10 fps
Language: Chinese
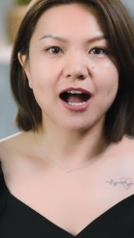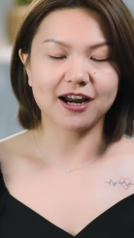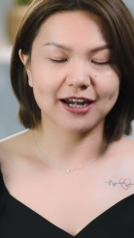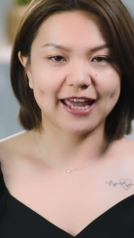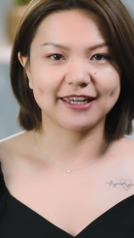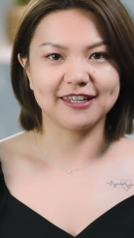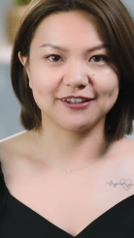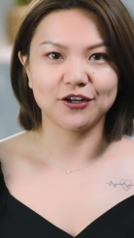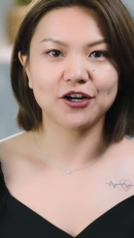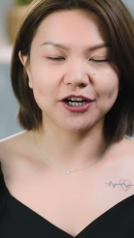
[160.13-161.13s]
二来也
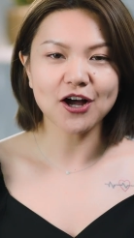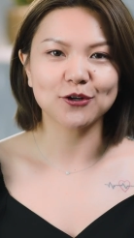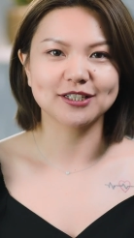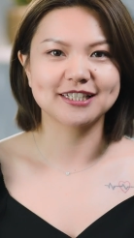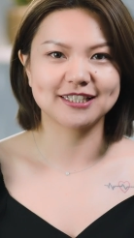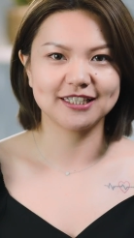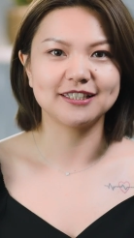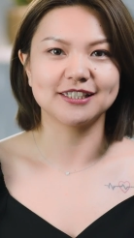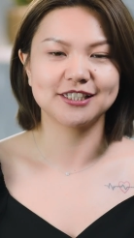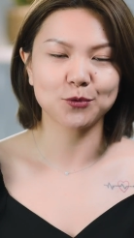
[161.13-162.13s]
能很好的吸
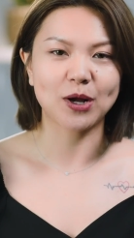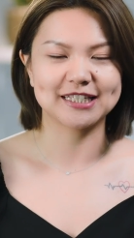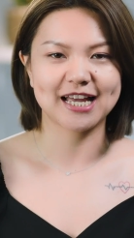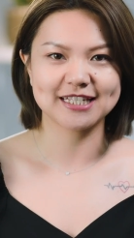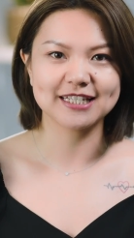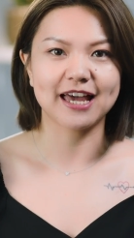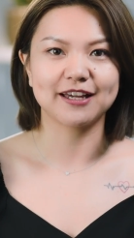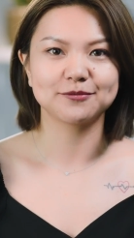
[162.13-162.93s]
引新玩家进来。